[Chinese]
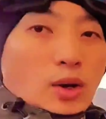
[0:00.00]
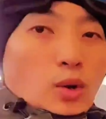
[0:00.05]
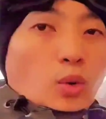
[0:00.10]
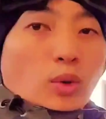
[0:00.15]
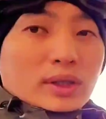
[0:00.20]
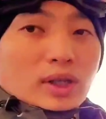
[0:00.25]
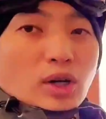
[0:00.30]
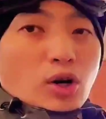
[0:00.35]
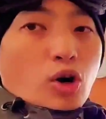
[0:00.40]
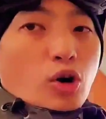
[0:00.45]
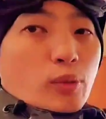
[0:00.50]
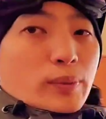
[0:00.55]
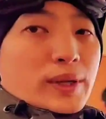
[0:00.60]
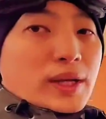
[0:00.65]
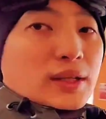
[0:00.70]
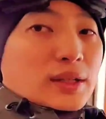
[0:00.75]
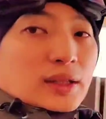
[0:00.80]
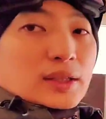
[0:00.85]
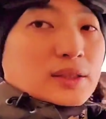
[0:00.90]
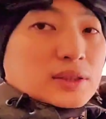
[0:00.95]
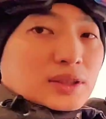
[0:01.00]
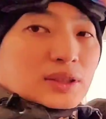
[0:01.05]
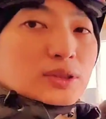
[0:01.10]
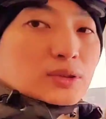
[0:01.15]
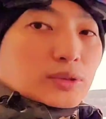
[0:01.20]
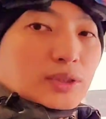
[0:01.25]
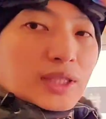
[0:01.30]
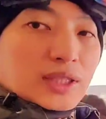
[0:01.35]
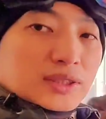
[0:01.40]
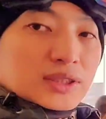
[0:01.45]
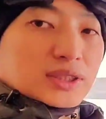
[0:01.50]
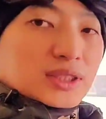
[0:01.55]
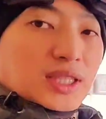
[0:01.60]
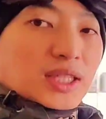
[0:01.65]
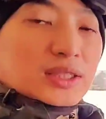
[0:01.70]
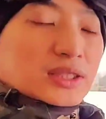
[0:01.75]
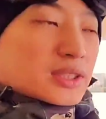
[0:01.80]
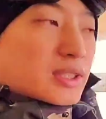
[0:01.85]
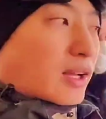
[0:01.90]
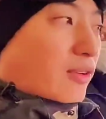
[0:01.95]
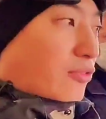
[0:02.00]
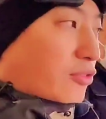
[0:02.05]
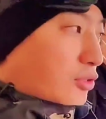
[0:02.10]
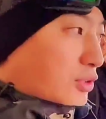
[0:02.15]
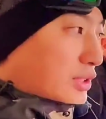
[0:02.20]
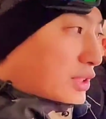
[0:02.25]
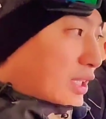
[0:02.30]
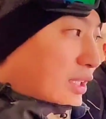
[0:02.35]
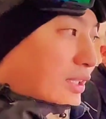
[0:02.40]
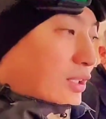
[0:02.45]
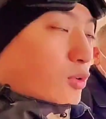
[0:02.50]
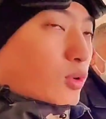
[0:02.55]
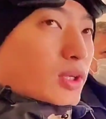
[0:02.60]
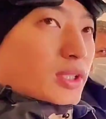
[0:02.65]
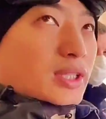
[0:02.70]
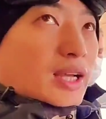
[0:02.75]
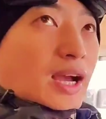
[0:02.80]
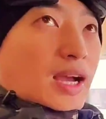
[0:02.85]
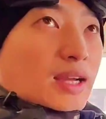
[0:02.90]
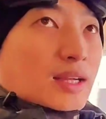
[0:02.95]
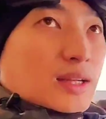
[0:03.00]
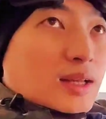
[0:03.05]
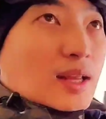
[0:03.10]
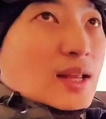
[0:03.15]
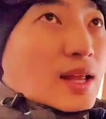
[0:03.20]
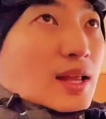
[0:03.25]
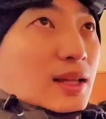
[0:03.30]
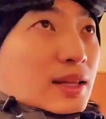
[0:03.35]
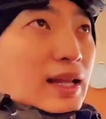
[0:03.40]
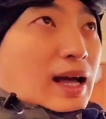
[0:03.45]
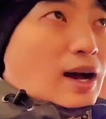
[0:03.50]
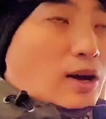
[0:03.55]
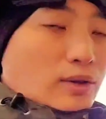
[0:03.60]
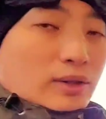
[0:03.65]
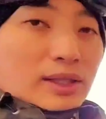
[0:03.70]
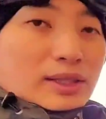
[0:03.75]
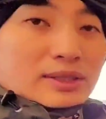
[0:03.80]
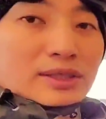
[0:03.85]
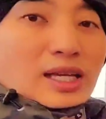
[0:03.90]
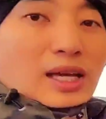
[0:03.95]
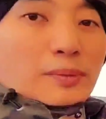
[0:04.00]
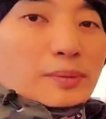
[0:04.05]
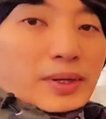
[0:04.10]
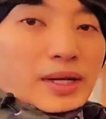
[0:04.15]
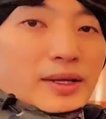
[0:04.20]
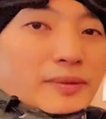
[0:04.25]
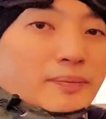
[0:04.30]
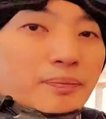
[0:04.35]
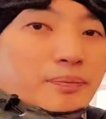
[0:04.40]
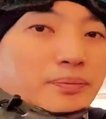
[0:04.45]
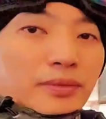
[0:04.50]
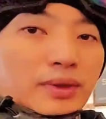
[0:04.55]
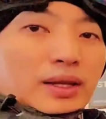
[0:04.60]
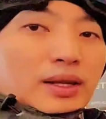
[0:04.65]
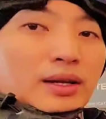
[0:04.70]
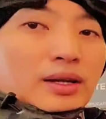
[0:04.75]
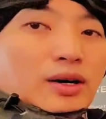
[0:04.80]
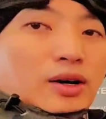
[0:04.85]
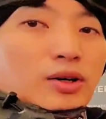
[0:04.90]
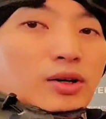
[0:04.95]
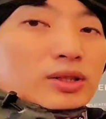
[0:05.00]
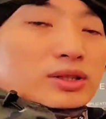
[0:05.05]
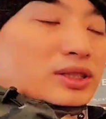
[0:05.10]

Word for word: 我的后面呢是五 K 自 K 是来付钱的柜台，然后呢这边哦